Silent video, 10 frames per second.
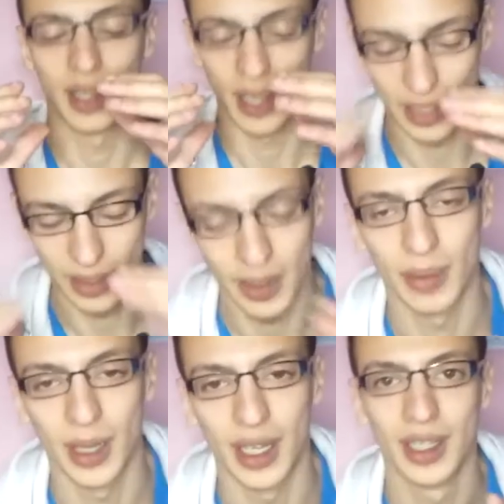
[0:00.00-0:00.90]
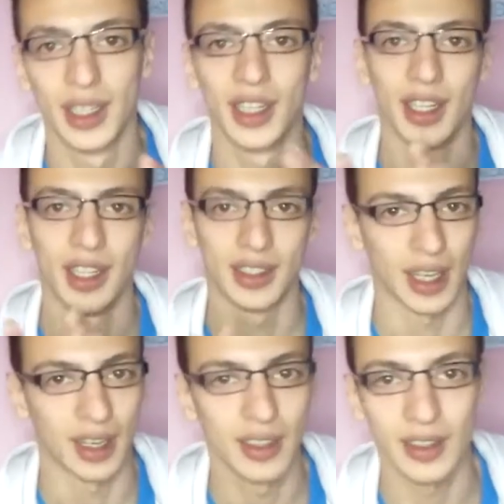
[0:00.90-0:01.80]
هنفهمها انت
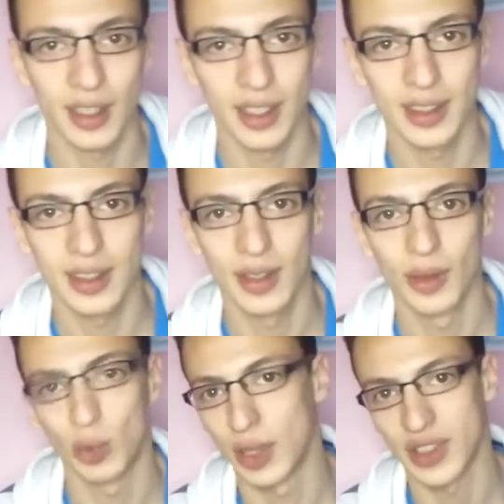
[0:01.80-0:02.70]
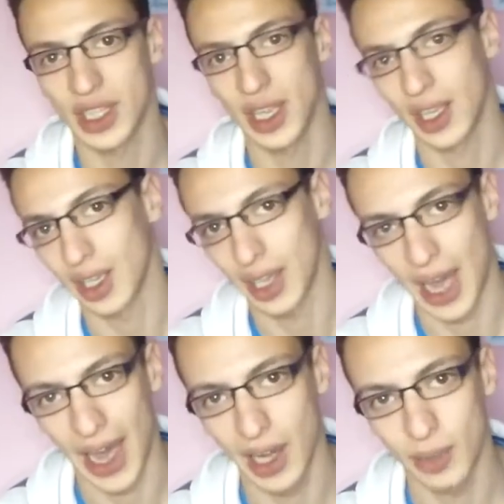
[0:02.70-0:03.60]
على الانترنت منافستك
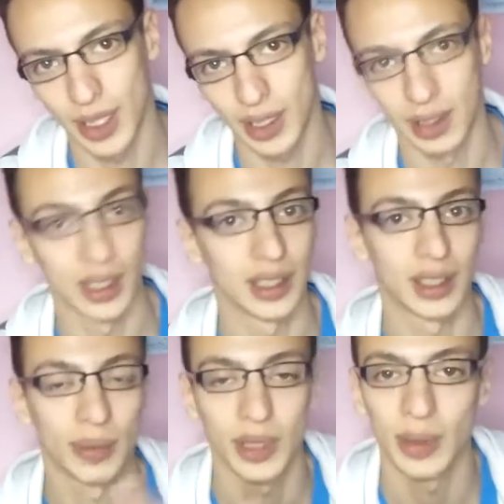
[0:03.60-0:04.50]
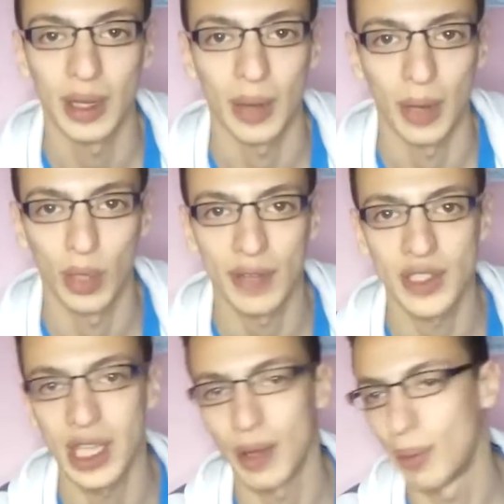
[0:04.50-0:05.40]
عالميه انت بتبقى مع
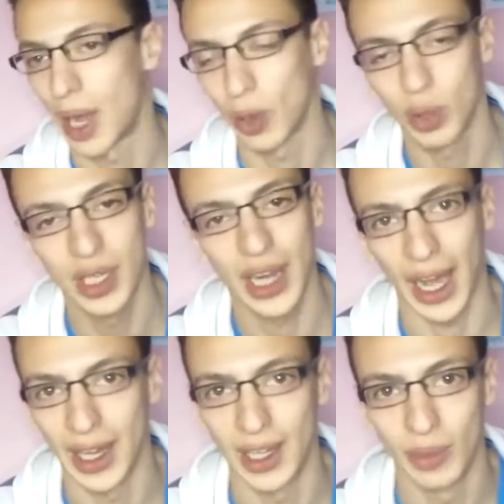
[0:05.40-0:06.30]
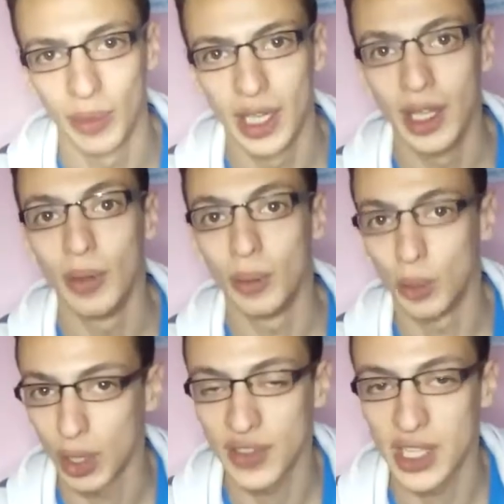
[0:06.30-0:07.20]
منافسه مع كل العالم
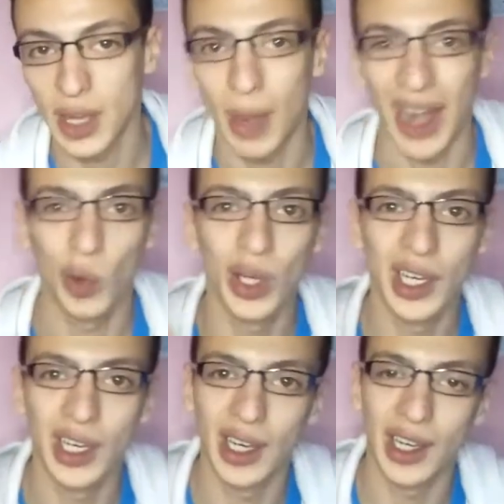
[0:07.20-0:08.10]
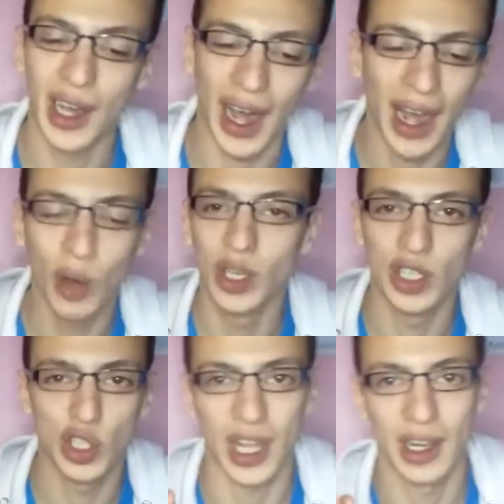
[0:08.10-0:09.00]
منافسه مع كل اللي حاول
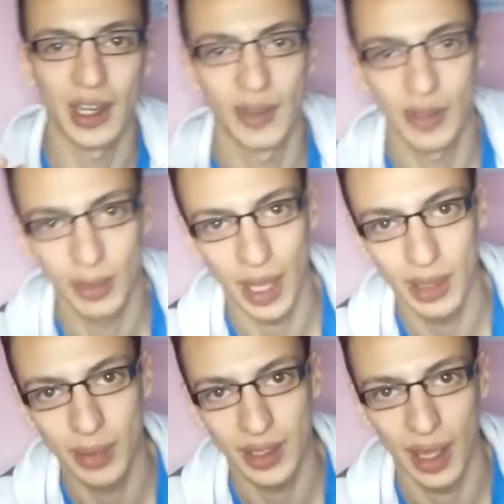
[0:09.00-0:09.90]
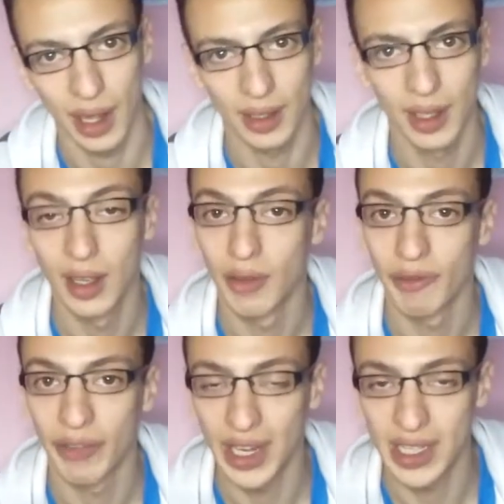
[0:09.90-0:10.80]
يشتغل في المجال بتاعك
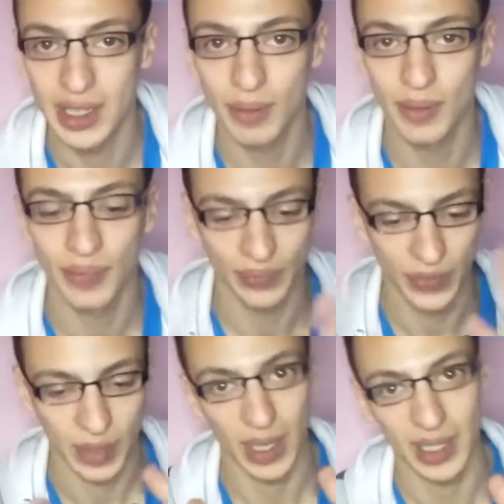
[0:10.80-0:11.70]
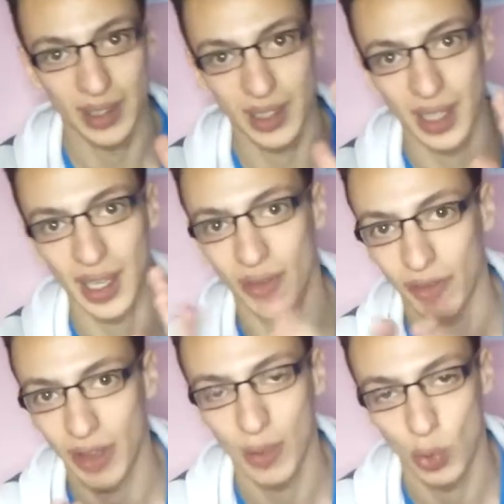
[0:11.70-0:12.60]
فلازم يبقى انت
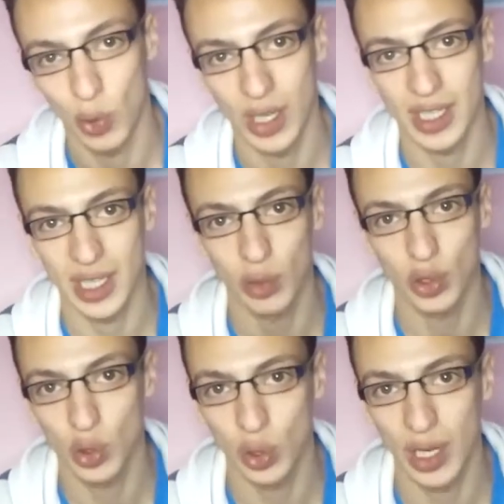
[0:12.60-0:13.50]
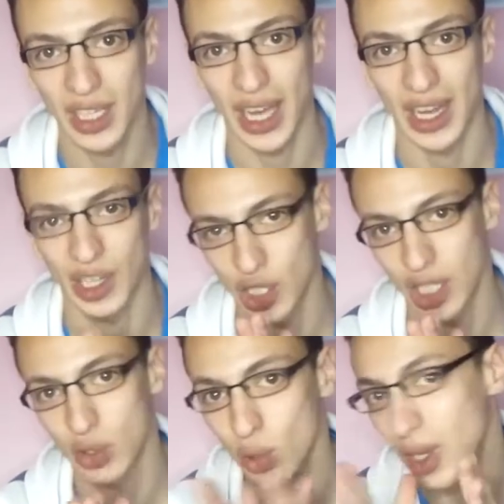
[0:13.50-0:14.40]
فاهم كويس او شغلك
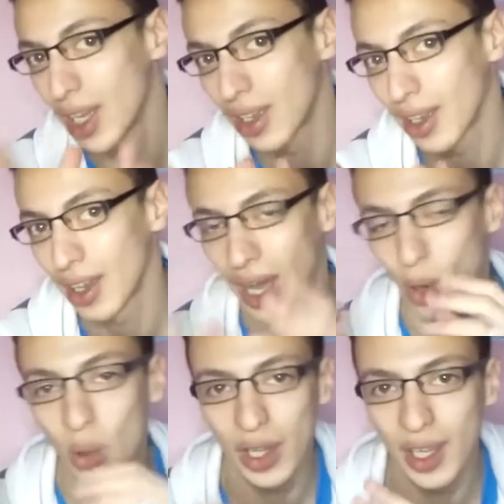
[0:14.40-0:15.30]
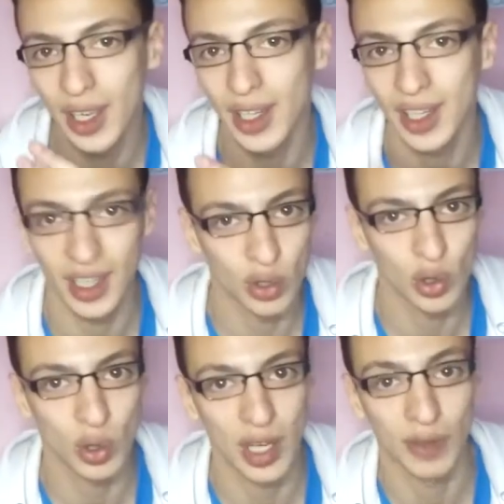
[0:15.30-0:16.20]
علشان شغلك اونلاين غير
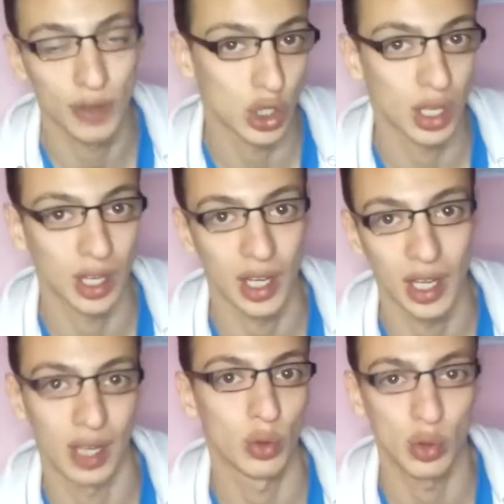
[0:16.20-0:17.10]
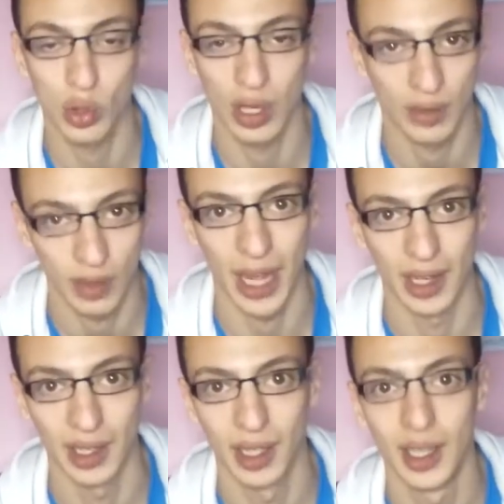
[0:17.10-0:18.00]
شغلك في شركه او شغلك في محل
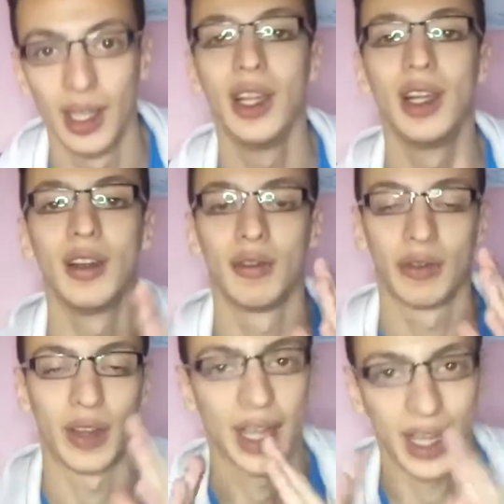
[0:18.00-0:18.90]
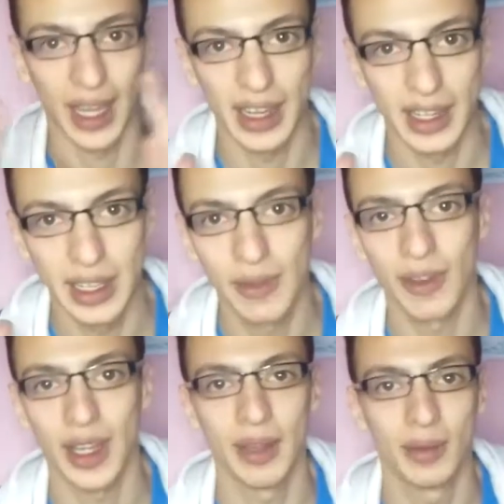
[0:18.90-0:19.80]
فخليك
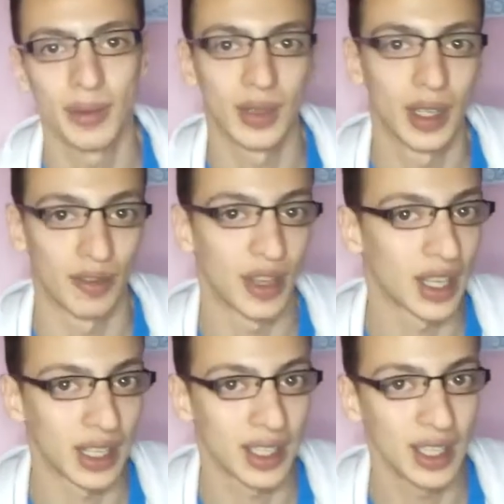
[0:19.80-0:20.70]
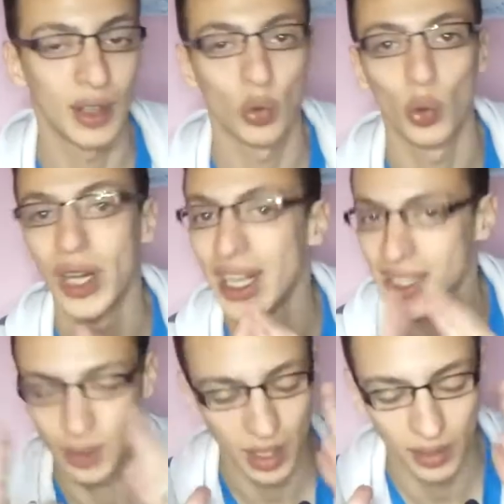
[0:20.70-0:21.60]
فاهم الفكره دي
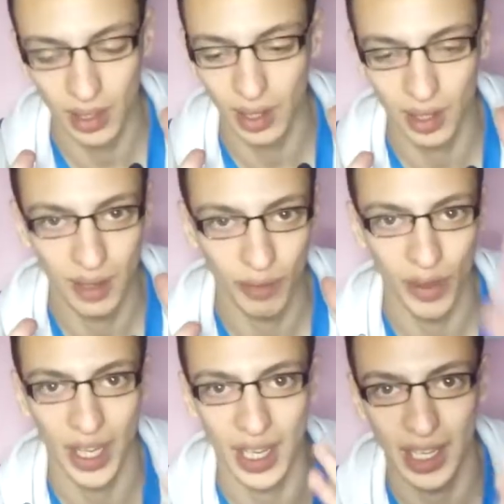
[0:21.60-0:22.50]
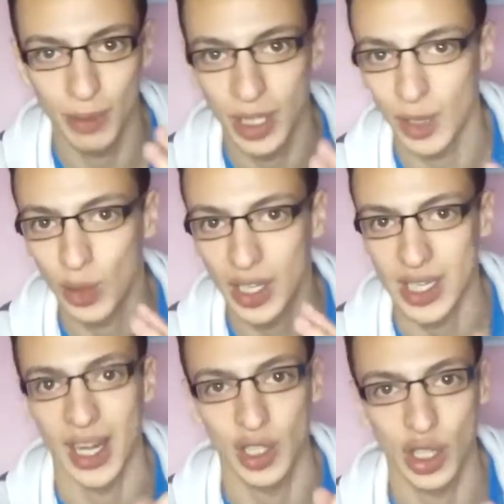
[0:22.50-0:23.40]
ولازم تفضل فاكر كلامي ده
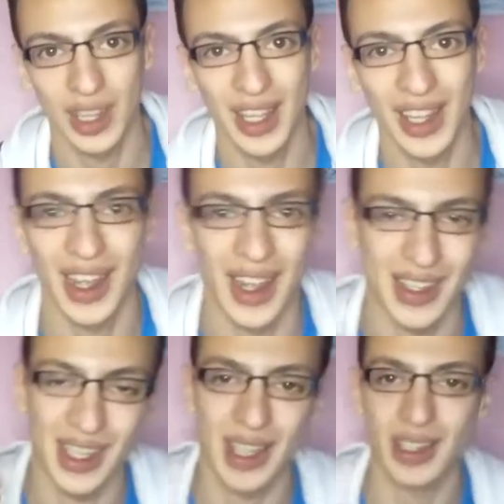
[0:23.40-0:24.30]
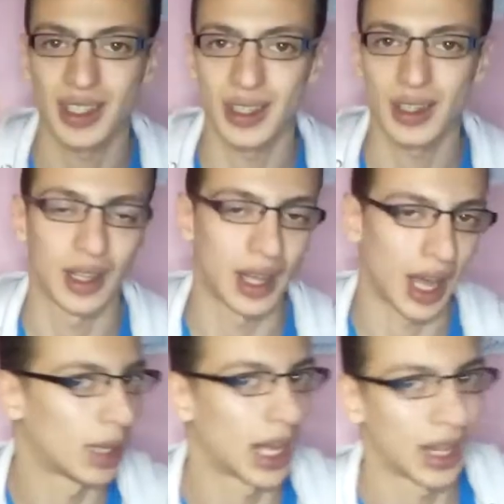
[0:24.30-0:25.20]
كويس علشان ده اساس
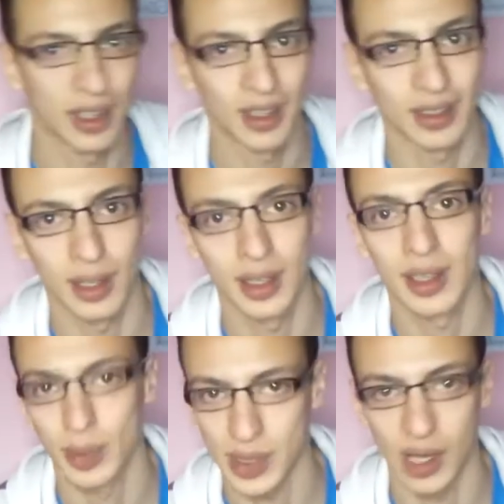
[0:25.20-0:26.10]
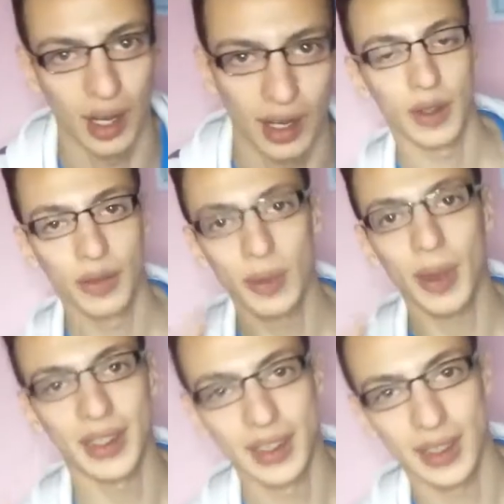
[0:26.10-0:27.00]
العمل على الانترنت بصراحه في
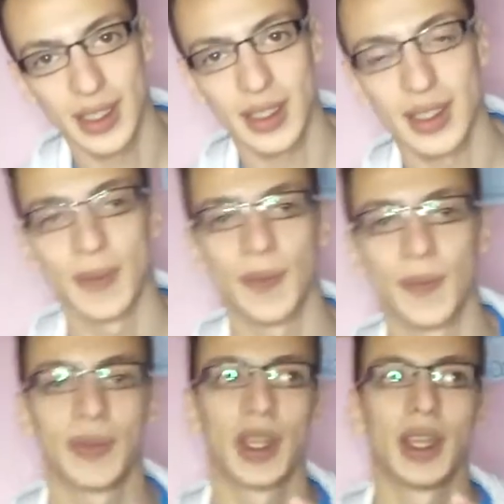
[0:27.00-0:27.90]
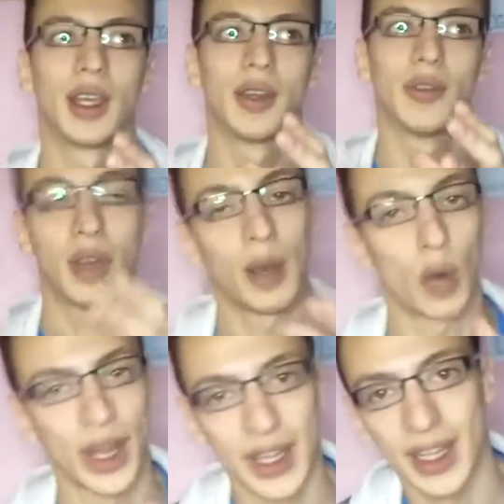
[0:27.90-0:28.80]
بعض الناس فئه
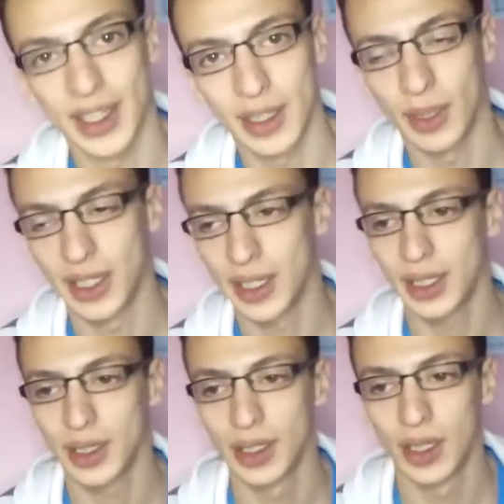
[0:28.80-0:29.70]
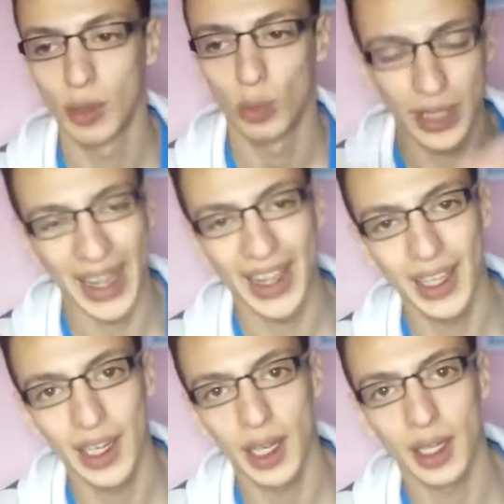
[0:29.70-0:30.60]
معينه كده مننا
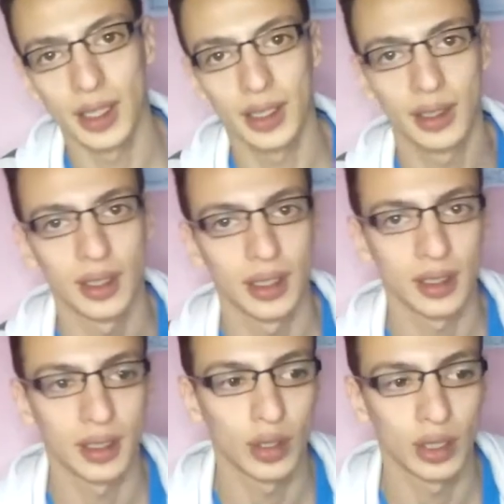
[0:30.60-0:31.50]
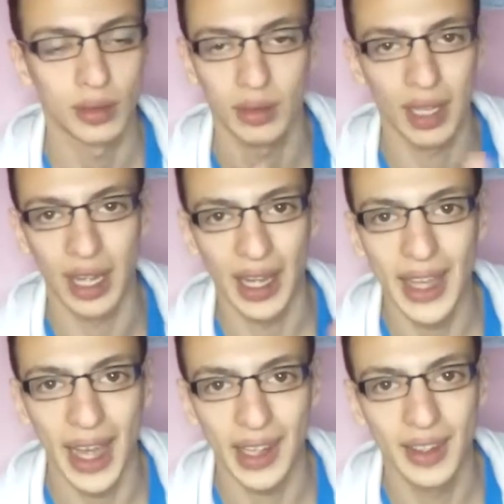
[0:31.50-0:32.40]
متخيله ان
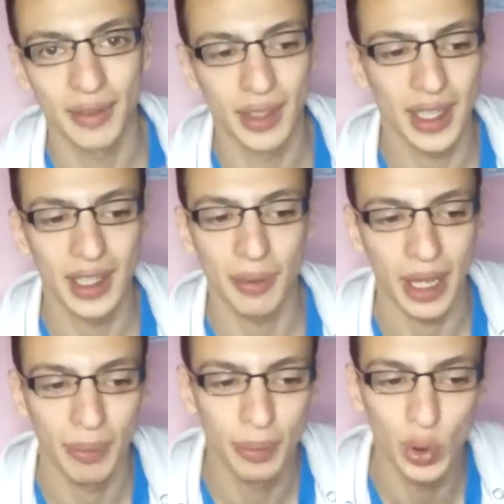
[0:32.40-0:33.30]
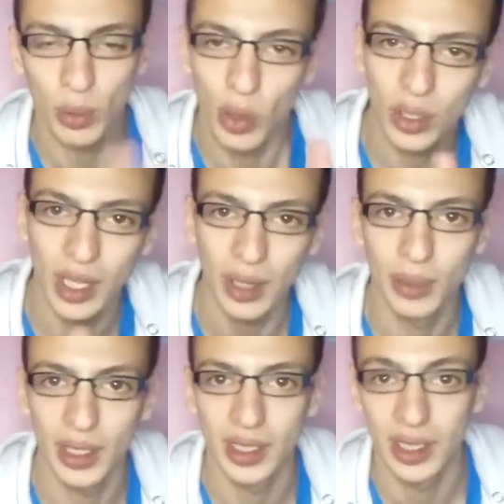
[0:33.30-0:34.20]
اي حد فينا كده مخبي له موقع
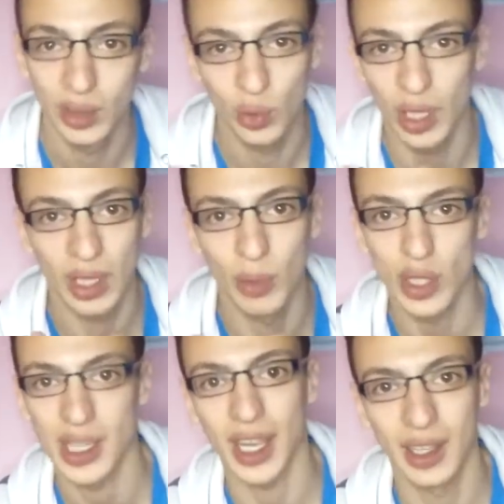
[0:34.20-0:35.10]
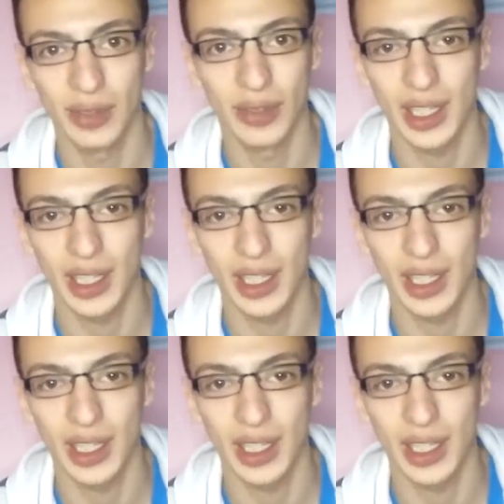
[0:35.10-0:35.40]
بمجرد ما هو سجل فيه